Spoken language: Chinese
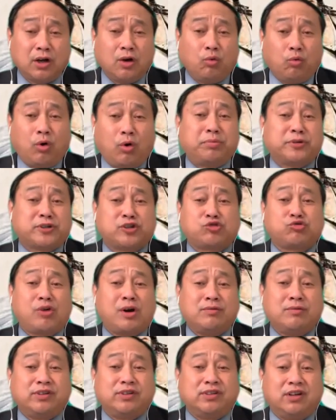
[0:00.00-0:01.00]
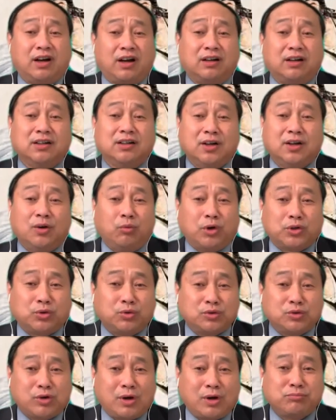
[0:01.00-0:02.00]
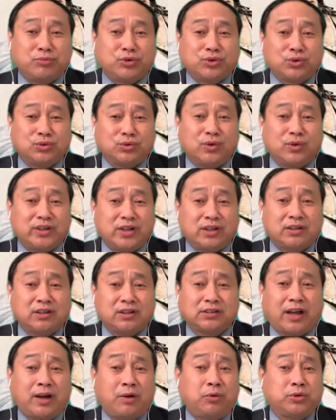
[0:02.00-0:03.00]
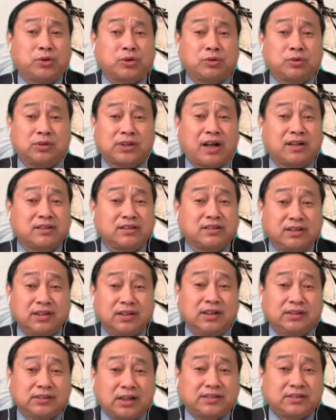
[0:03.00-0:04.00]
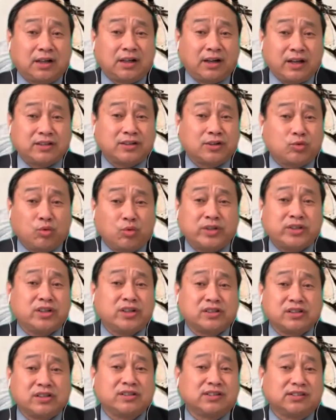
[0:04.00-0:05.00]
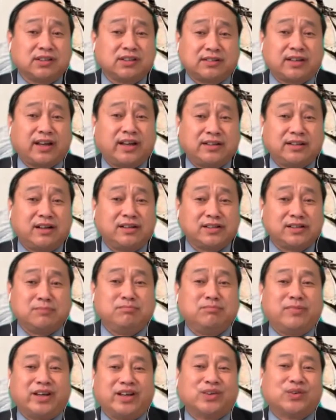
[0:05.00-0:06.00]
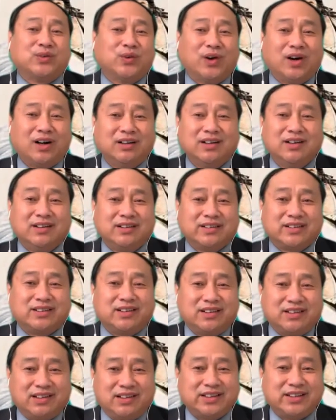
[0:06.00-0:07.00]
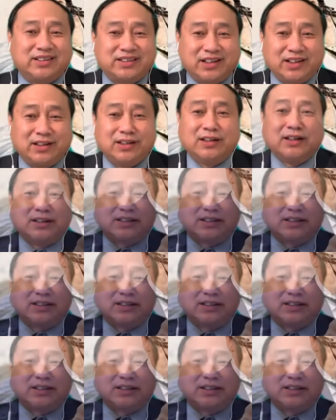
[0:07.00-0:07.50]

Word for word: 我不是川粉啊，我从川普总统一登台，我就说他是，他将来是国际政治的灾难，是美国这个和一些